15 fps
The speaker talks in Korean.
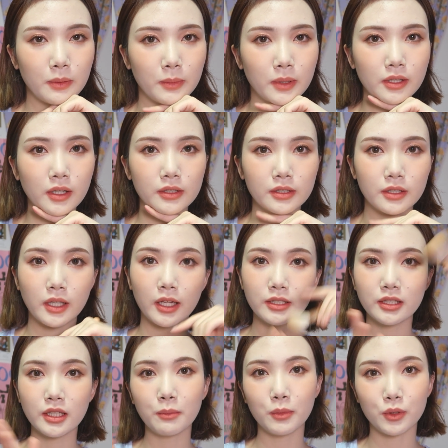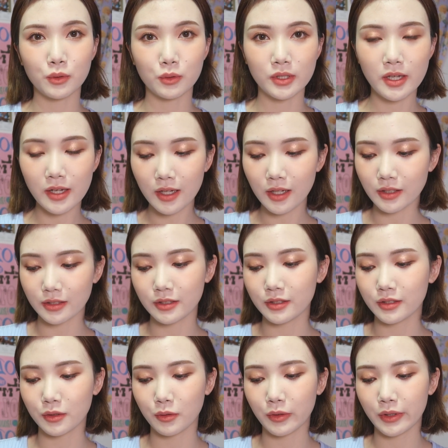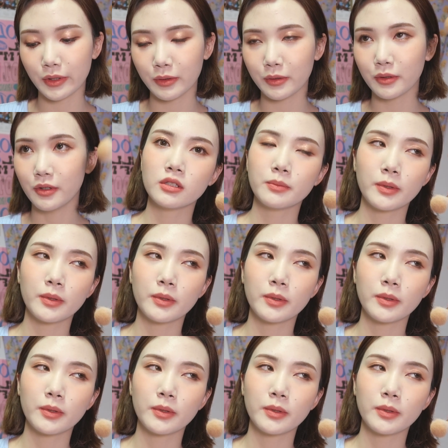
때마다 이제 다시 한번 또 생각이 드는 거예요.